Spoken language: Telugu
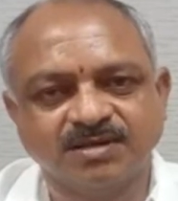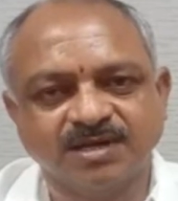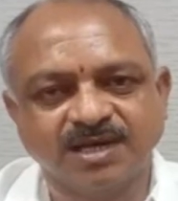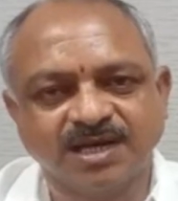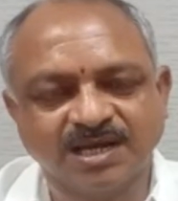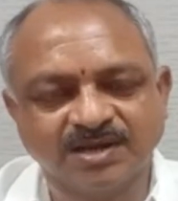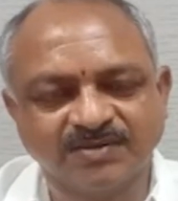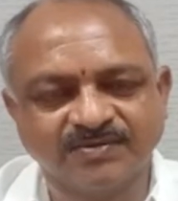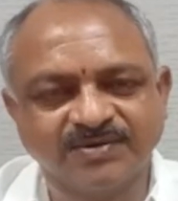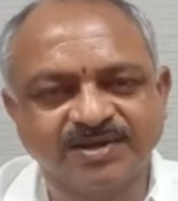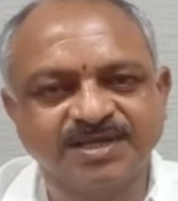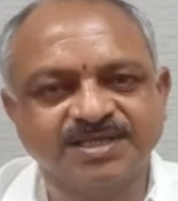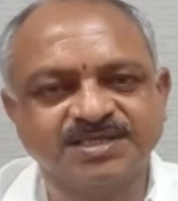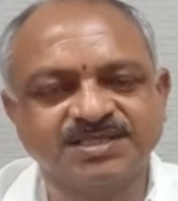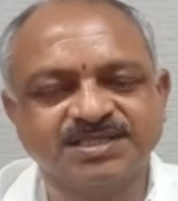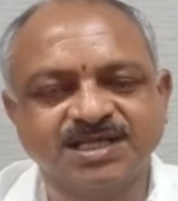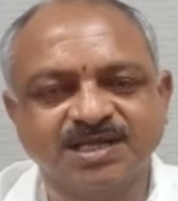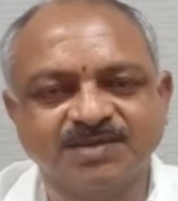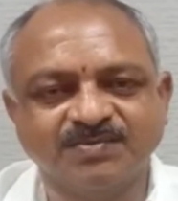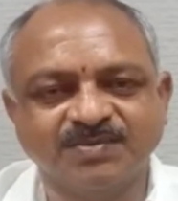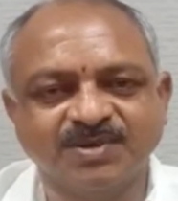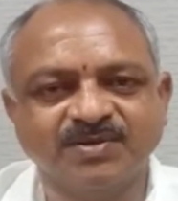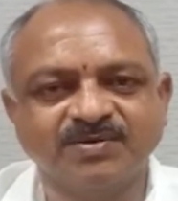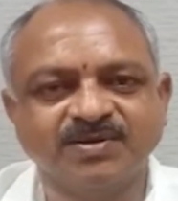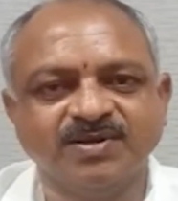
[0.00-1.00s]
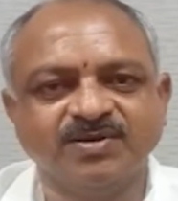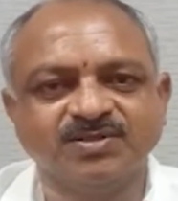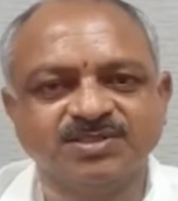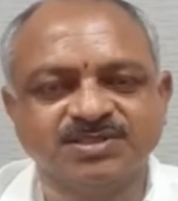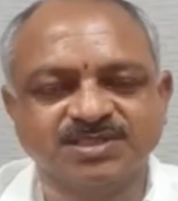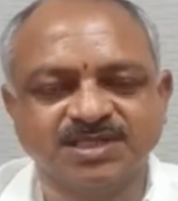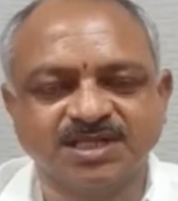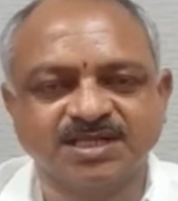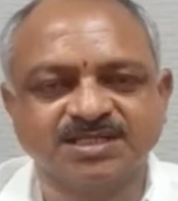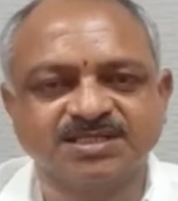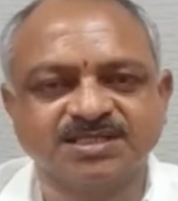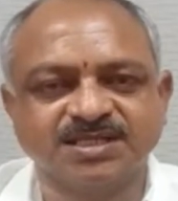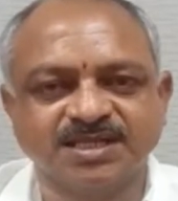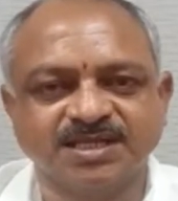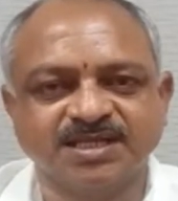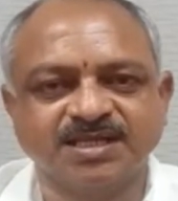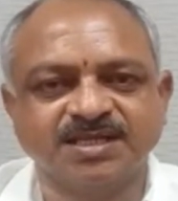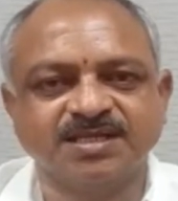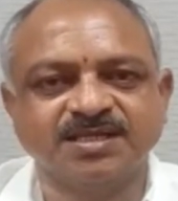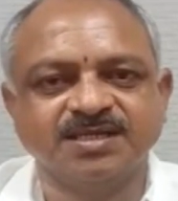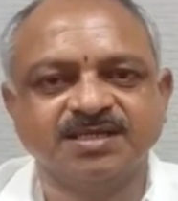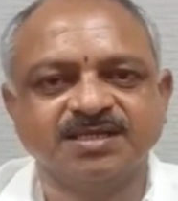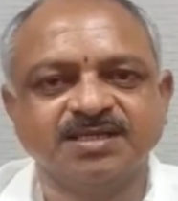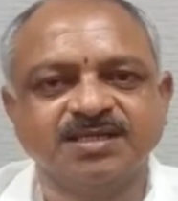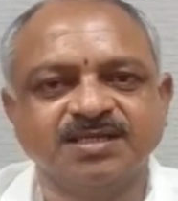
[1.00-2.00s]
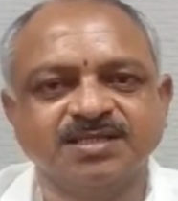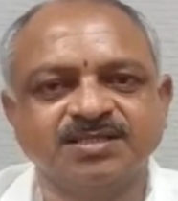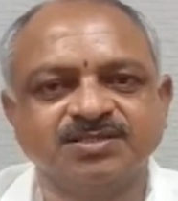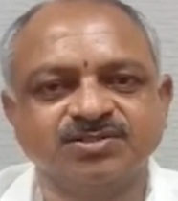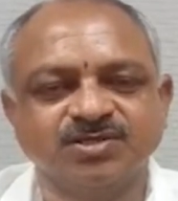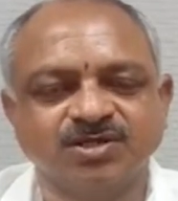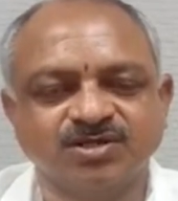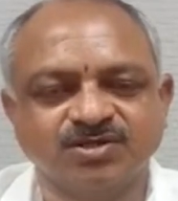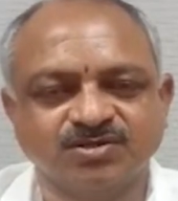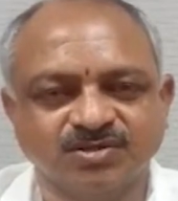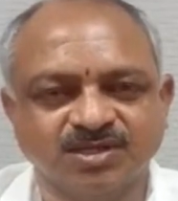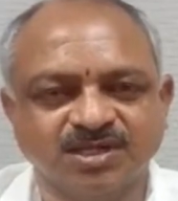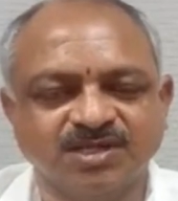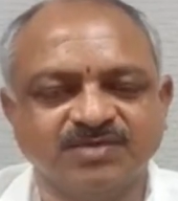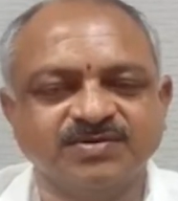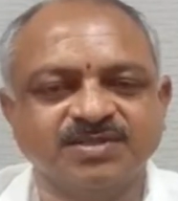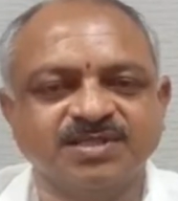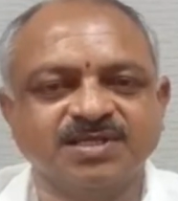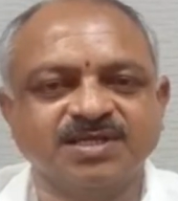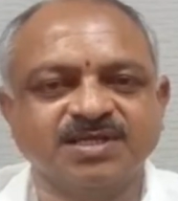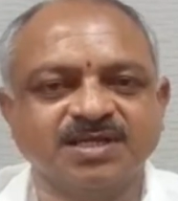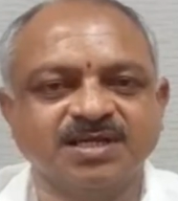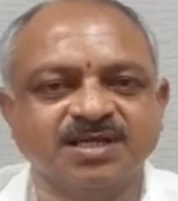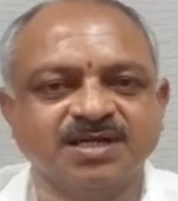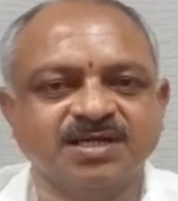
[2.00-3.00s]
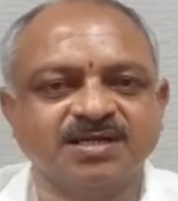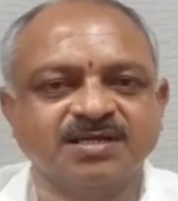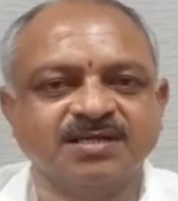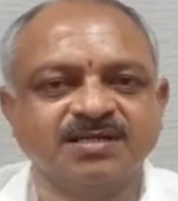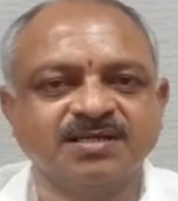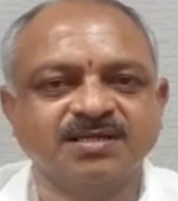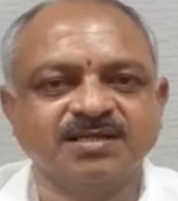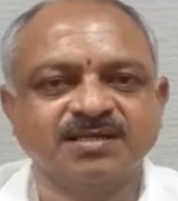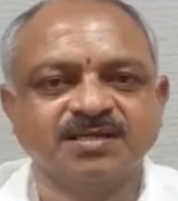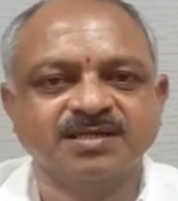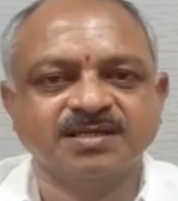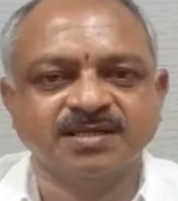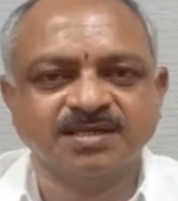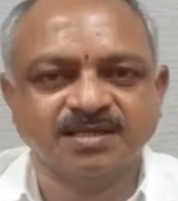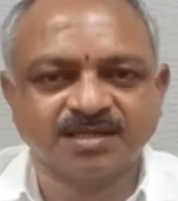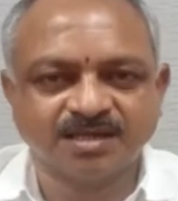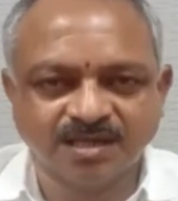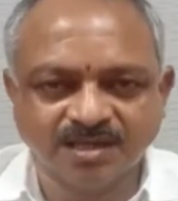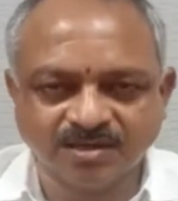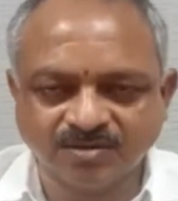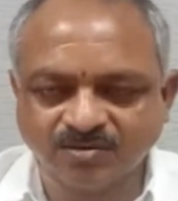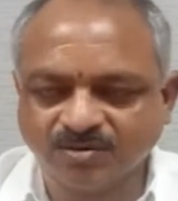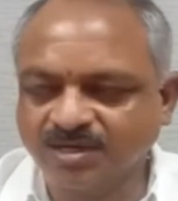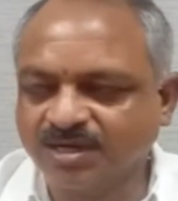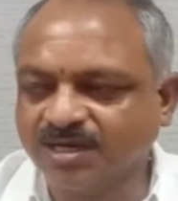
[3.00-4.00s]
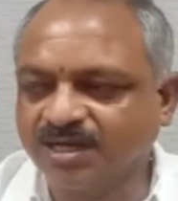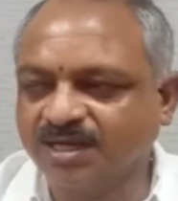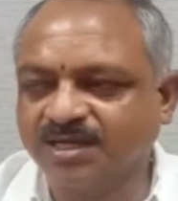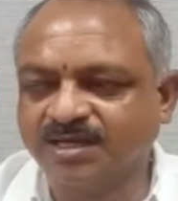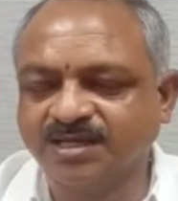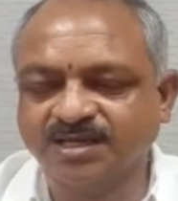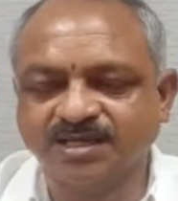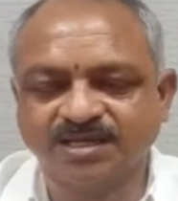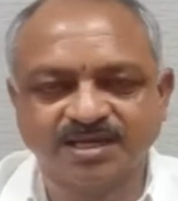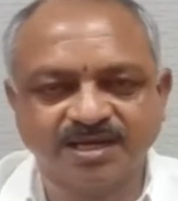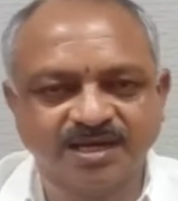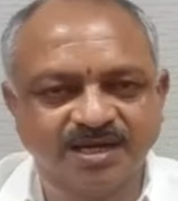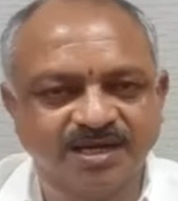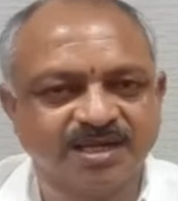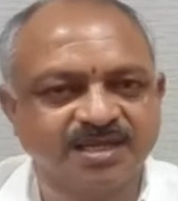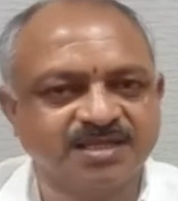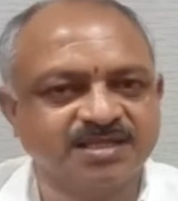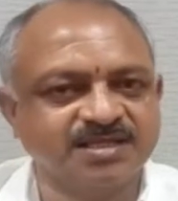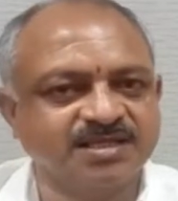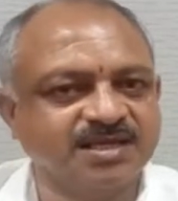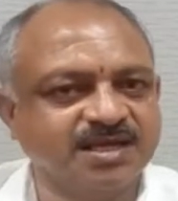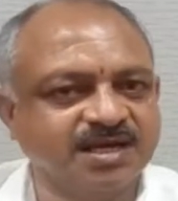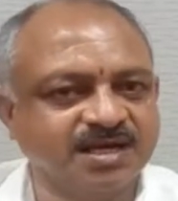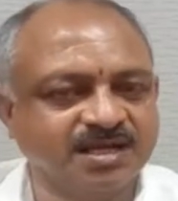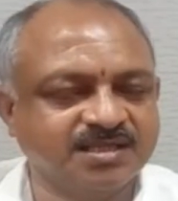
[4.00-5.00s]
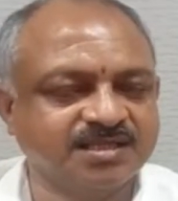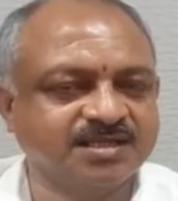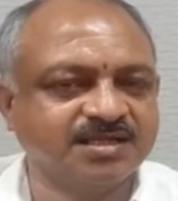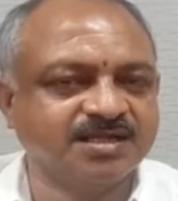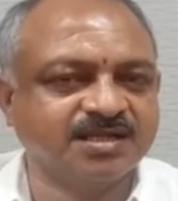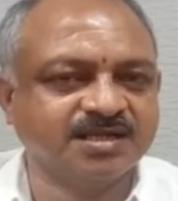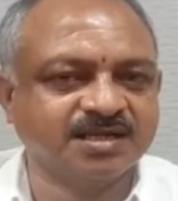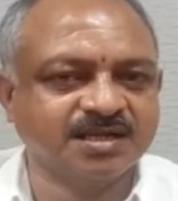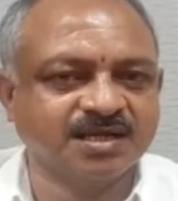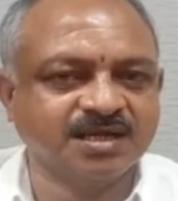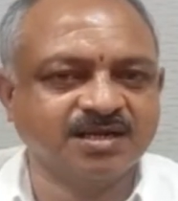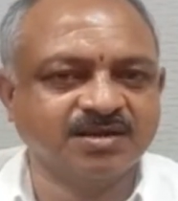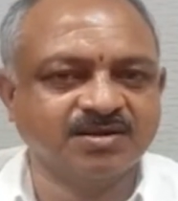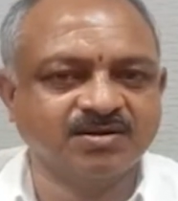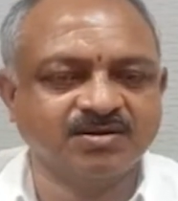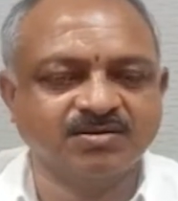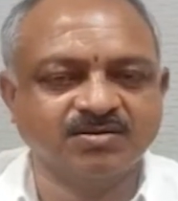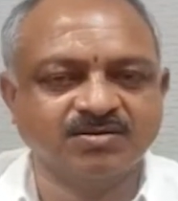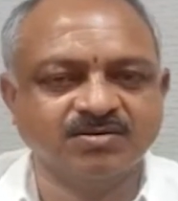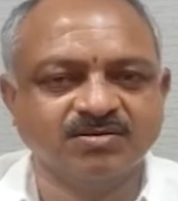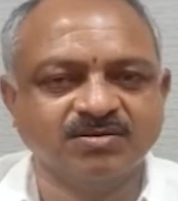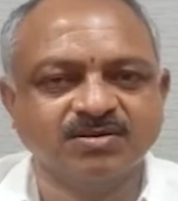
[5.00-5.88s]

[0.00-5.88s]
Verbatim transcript: అరవై నుంచి డెబ్బై వేలు వచ్చినా సరే తట్టుకునే విధంగా రానున్న ఏడాది ఏడాదిన్నర కాలంలో